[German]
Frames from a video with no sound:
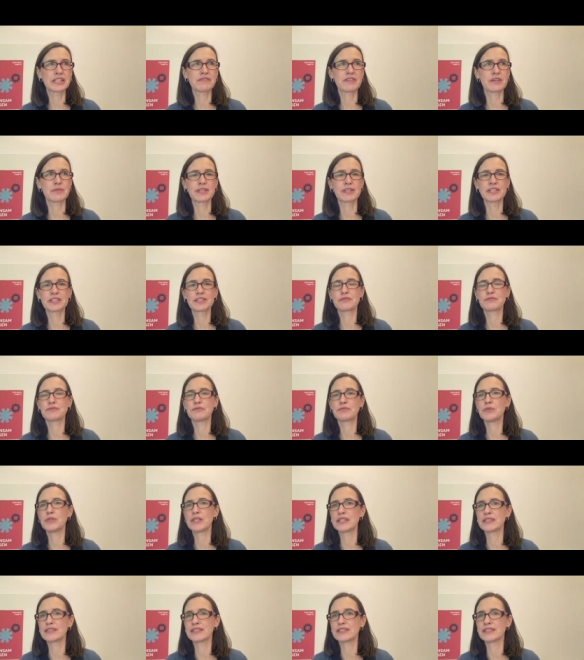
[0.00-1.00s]
wenn man das
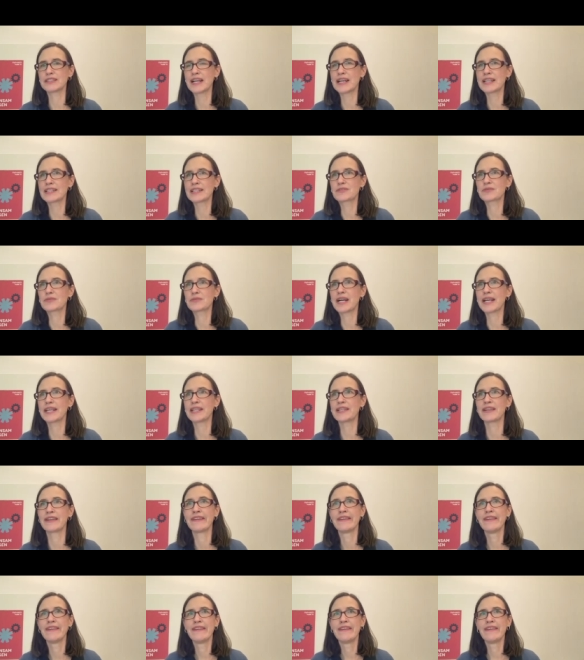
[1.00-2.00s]
Gefühl hat, äh, hat so
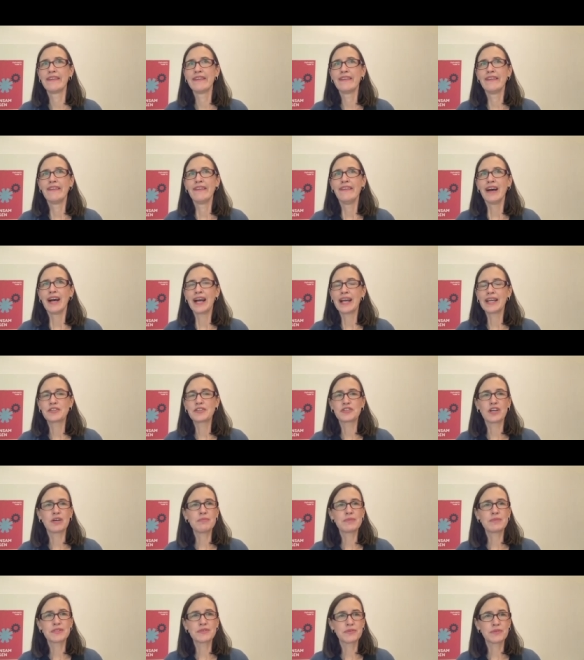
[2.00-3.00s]
ein, ein
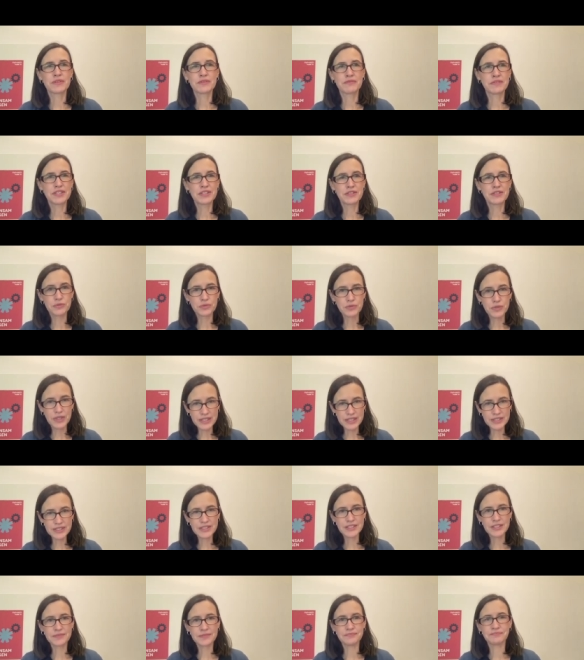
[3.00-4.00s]
Job ist irgendwie
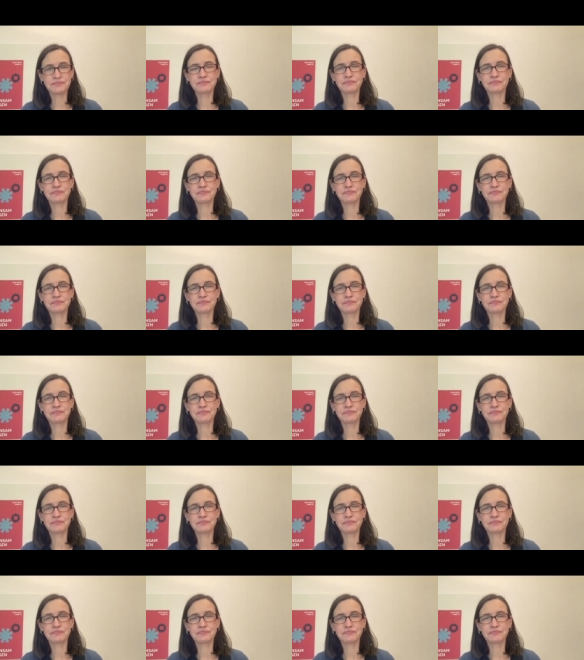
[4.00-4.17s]
durch